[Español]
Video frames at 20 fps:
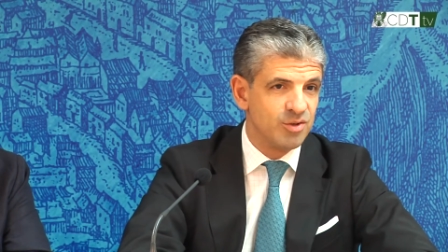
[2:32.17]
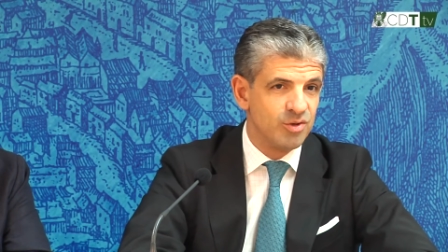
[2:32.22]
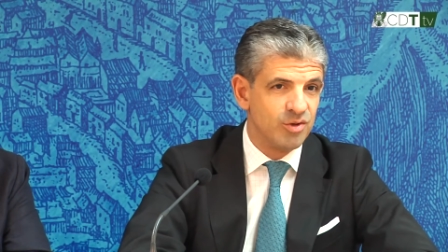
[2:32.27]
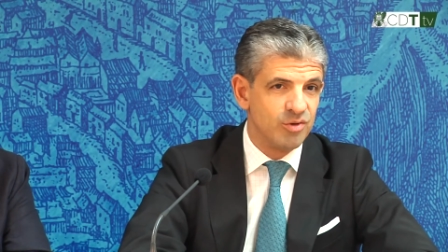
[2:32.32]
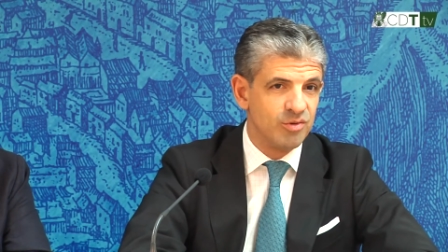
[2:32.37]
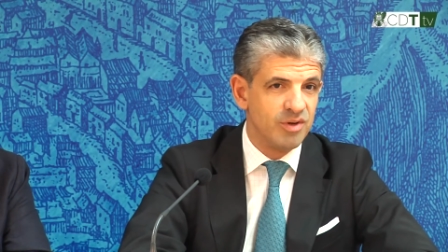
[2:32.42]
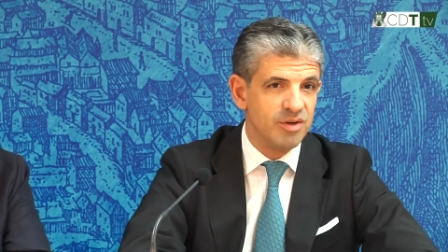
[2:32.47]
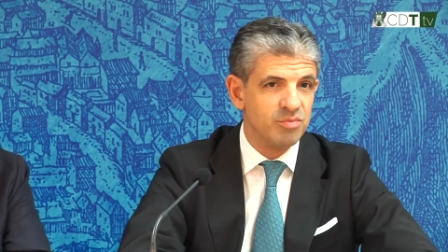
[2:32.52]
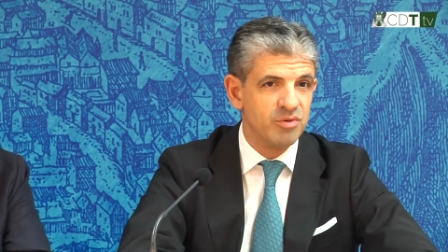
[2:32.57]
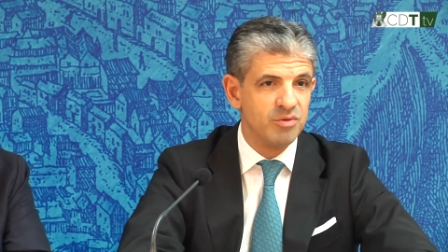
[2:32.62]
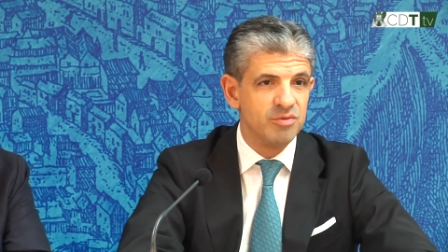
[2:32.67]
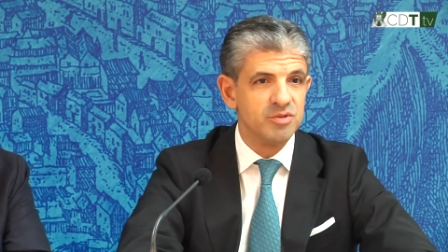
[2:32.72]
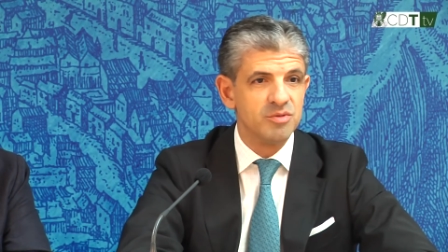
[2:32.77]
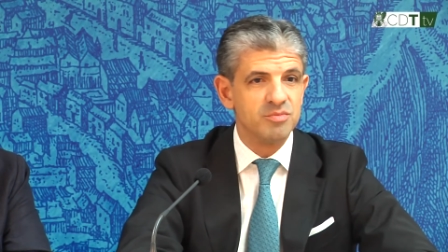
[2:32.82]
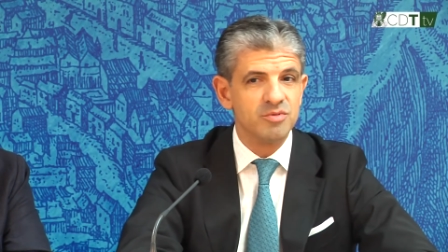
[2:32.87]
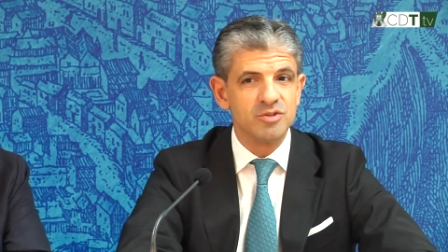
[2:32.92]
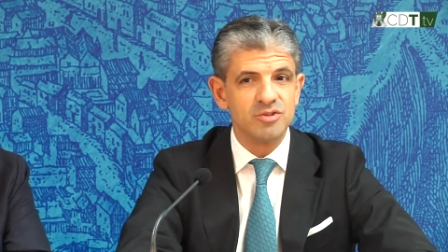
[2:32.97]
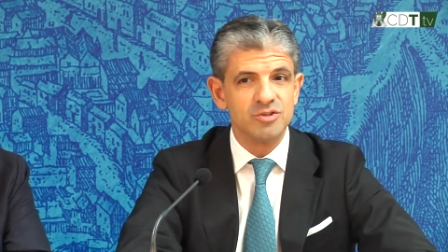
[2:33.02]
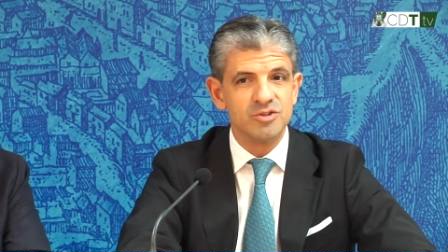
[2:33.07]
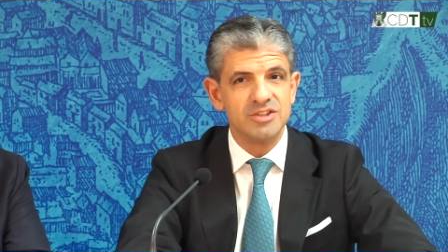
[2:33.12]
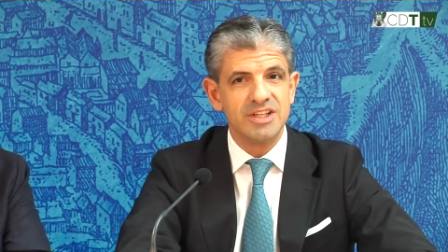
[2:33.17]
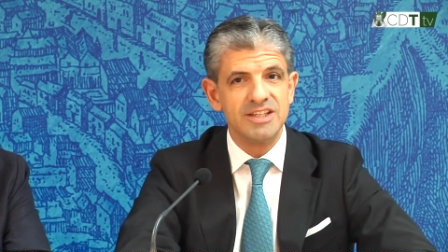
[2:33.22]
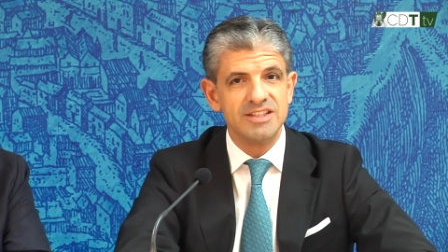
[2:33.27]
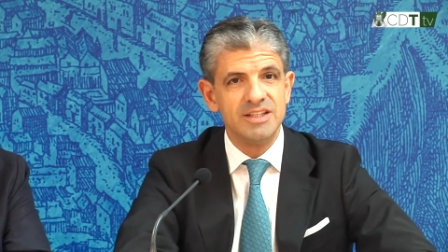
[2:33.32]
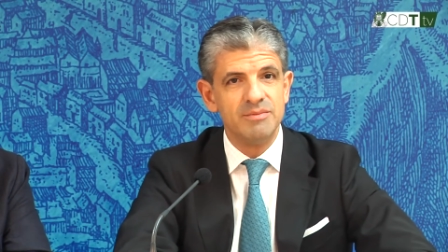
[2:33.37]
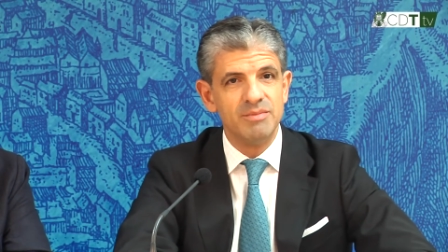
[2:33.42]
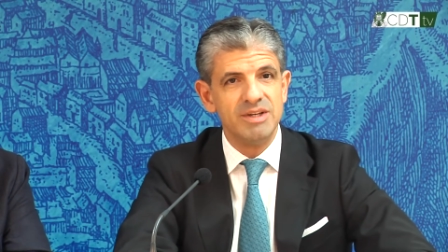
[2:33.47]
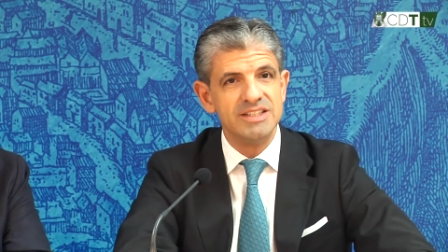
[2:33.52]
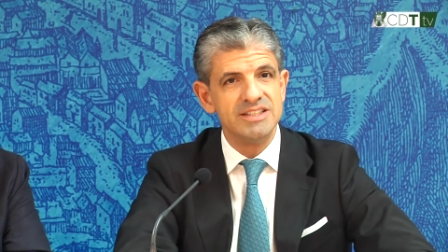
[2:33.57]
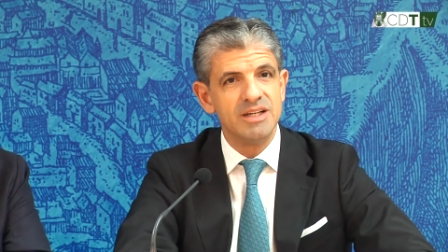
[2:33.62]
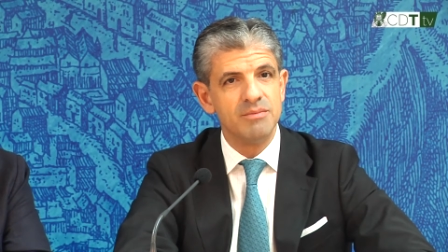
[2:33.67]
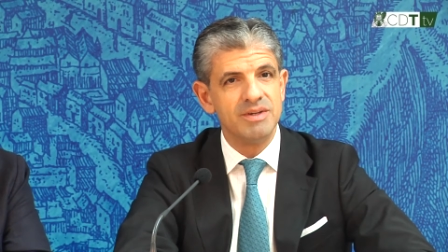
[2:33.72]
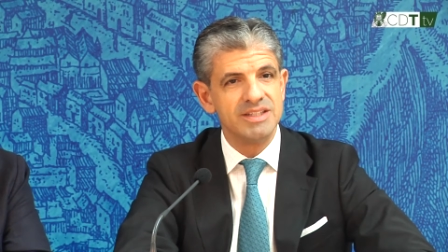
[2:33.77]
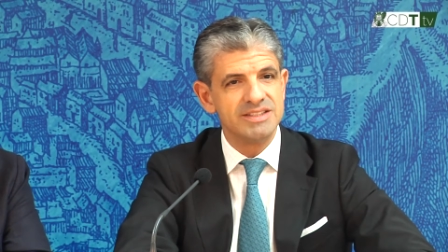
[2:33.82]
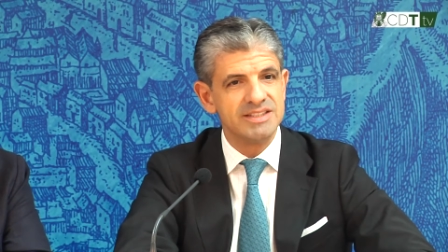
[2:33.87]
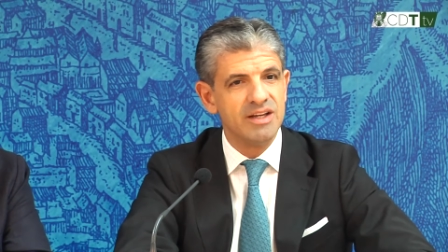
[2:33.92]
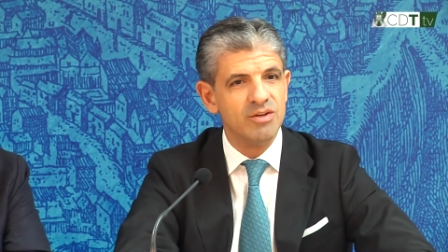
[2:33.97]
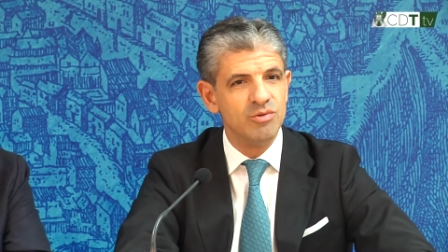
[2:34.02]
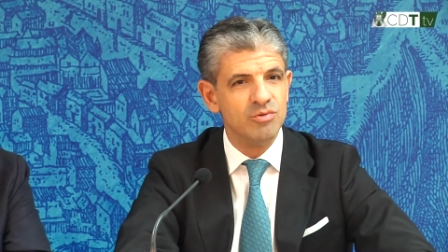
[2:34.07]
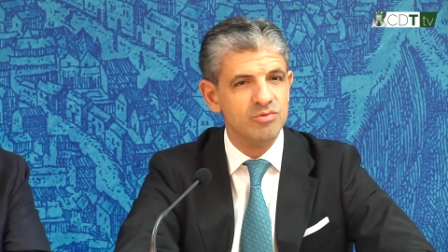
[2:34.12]
Con lo cual, pues bueno, pues os animéis a
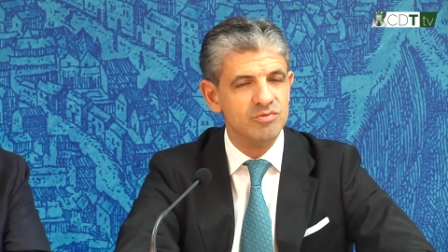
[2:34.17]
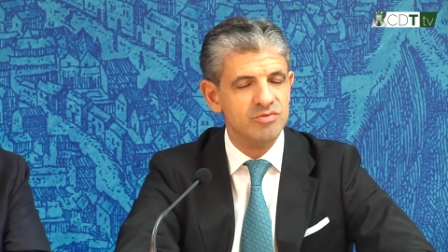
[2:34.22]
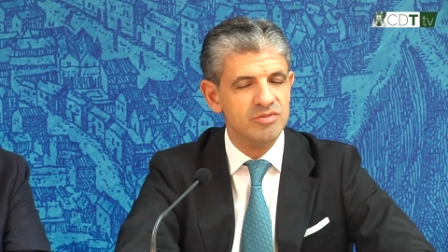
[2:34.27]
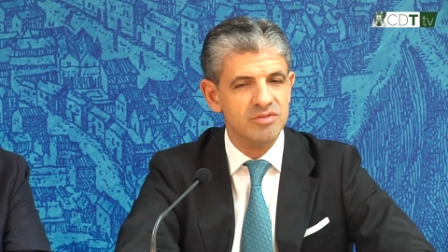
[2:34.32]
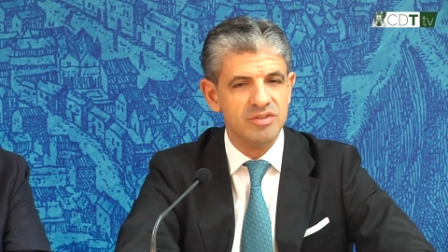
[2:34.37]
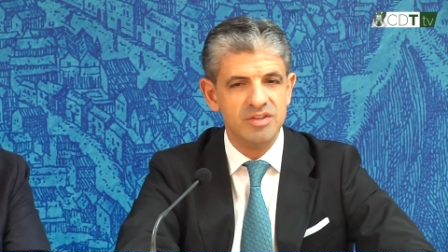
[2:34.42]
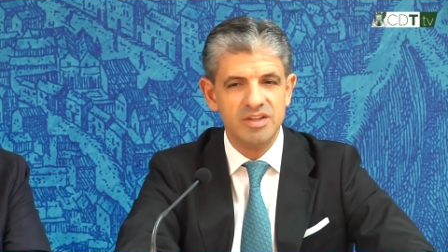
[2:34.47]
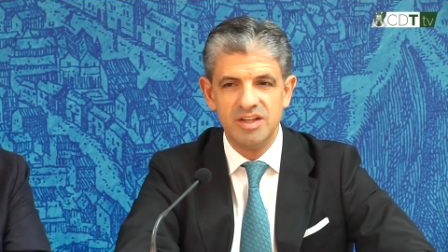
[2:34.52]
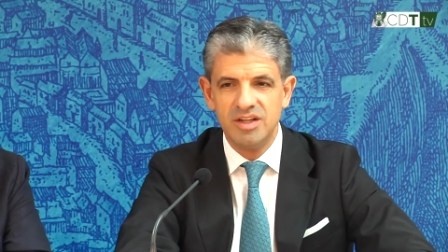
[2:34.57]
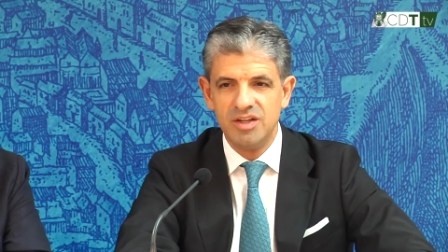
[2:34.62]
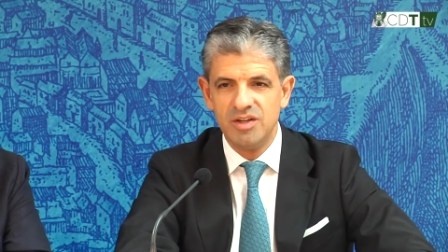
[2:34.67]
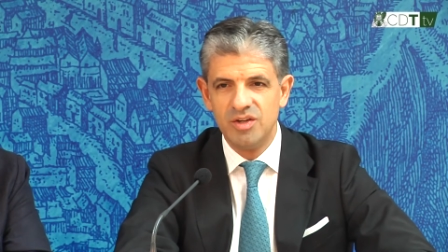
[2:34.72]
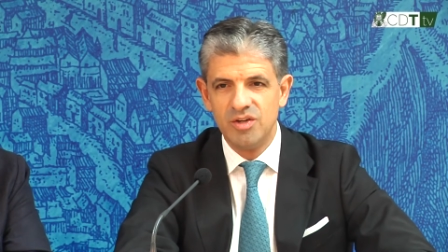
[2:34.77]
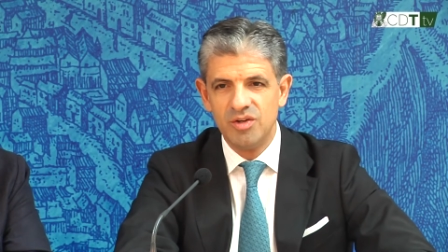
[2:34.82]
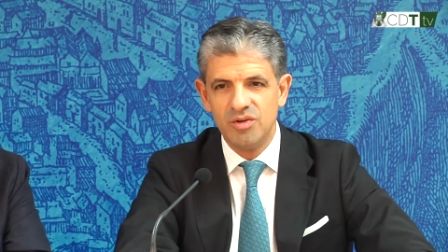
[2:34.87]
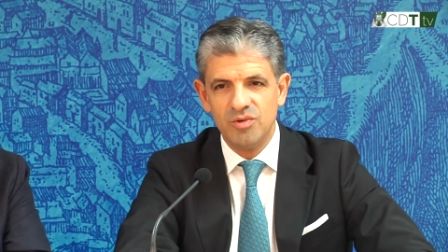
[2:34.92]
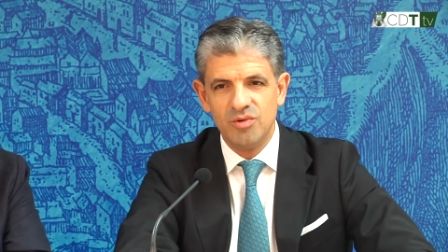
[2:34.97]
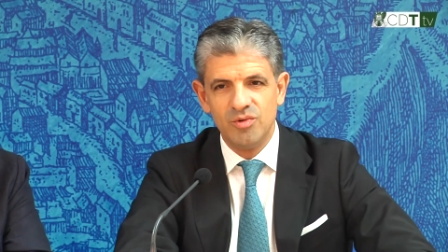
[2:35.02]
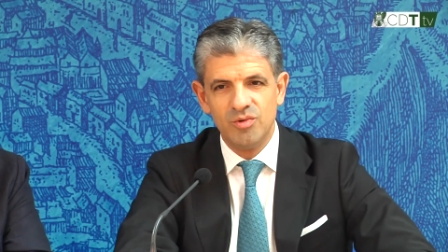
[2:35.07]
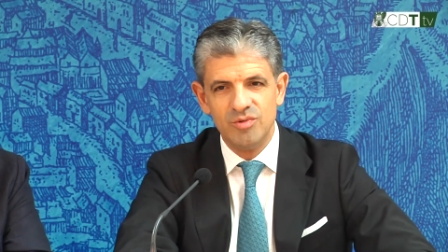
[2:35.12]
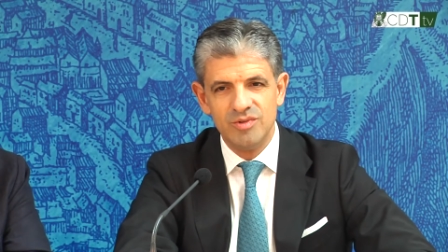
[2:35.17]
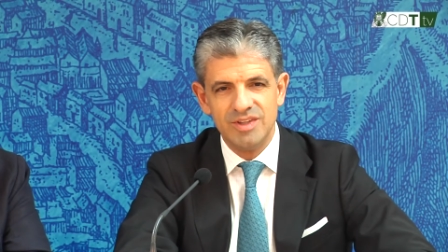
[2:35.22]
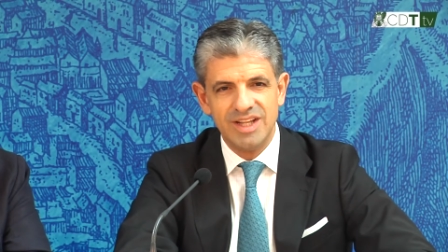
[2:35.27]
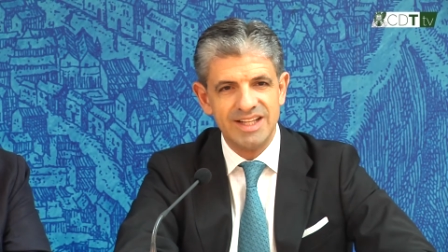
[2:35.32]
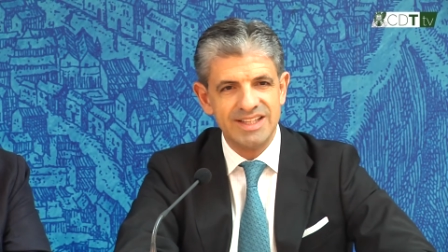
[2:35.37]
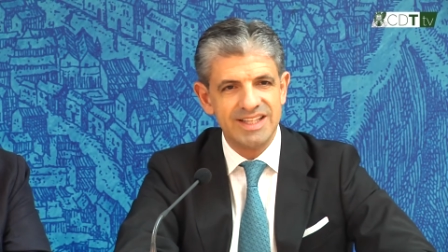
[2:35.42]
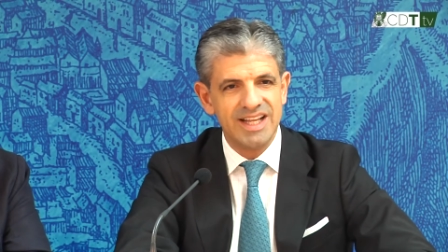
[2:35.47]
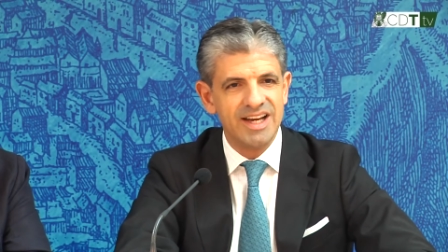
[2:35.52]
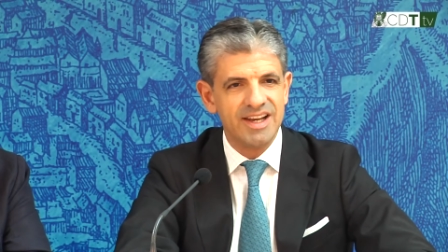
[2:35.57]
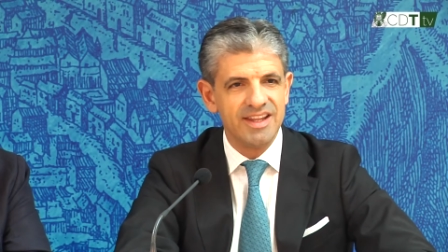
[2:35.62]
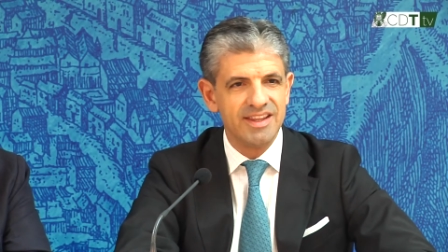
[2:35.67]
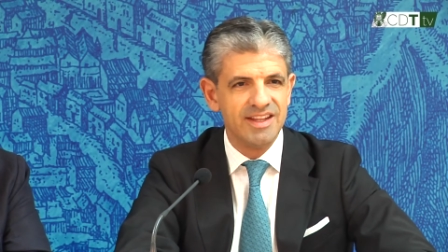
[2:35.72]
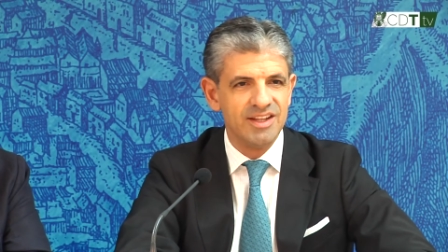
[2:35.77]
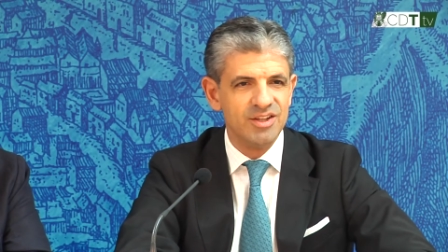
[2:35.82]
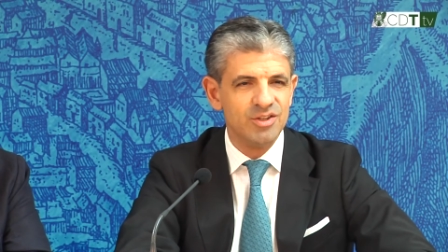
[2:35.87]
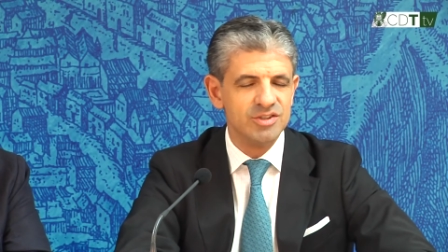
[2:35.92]
pasar una tarde,